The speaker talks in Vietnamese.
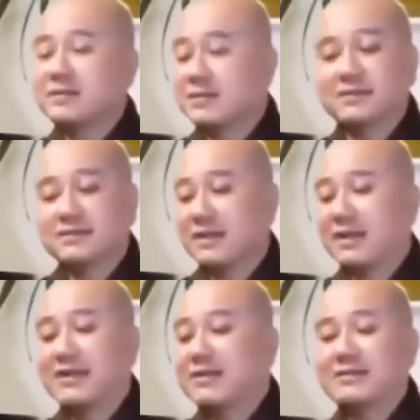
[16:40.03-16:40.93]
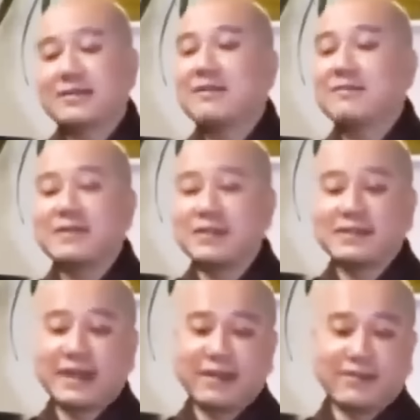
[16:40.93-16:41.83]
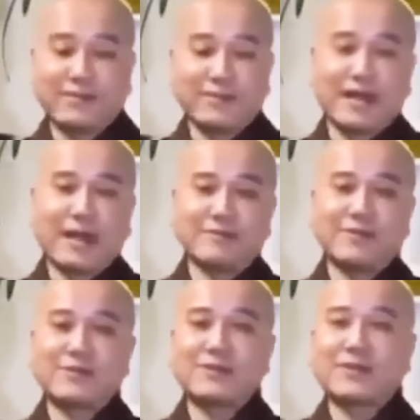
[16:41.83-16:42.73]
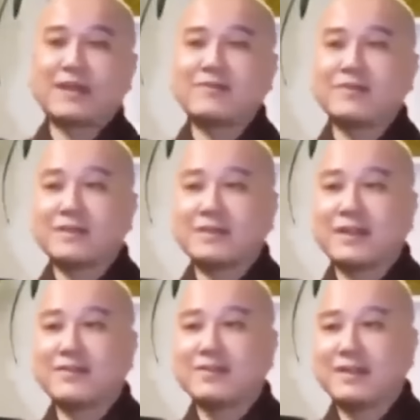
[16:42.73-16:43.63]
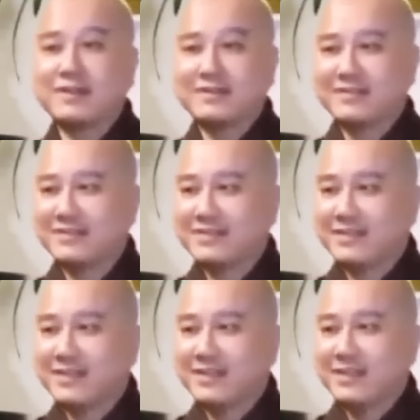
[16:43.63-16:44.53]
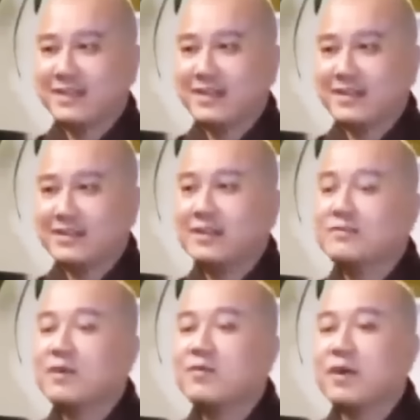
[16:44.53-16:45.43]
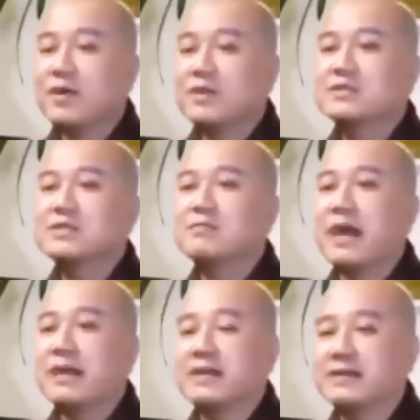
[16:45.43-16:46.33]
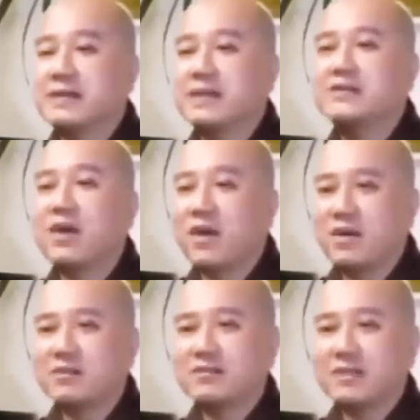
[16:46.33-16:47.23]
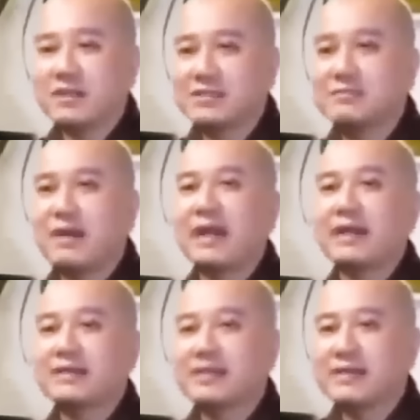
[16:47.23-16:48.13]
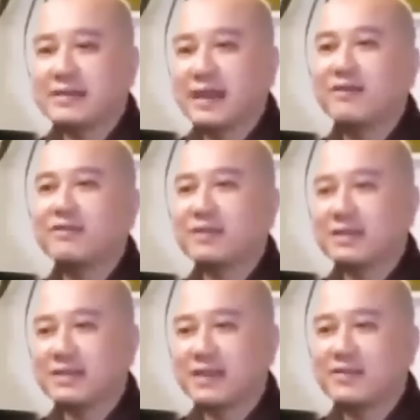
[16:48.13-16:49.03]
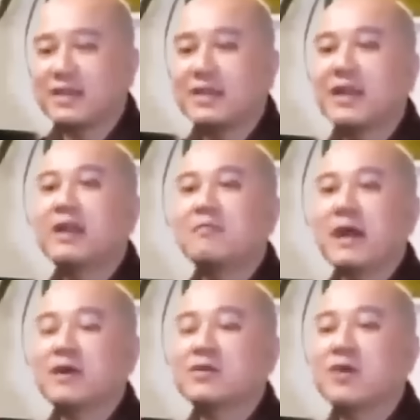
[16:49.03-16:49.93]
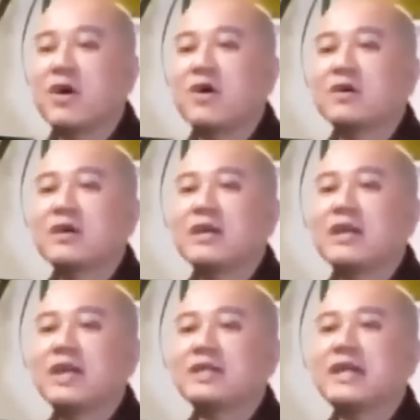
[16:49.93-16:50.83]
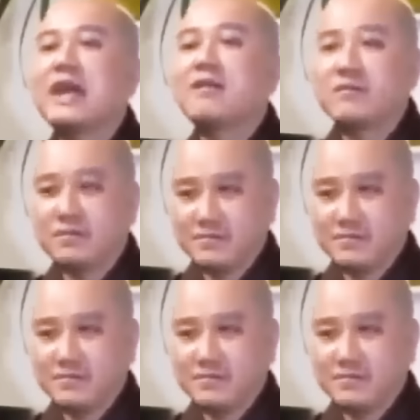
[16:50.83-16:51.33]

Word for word: Thường là các vị tỳ kheo không có làm đó cho các vị tỳ kheo ni. Nhưng Pháp Hòa nói sư bà đừng nghĩ con và sư bà là tỳ kheo và tỳ kheo ni, mà con là cháu.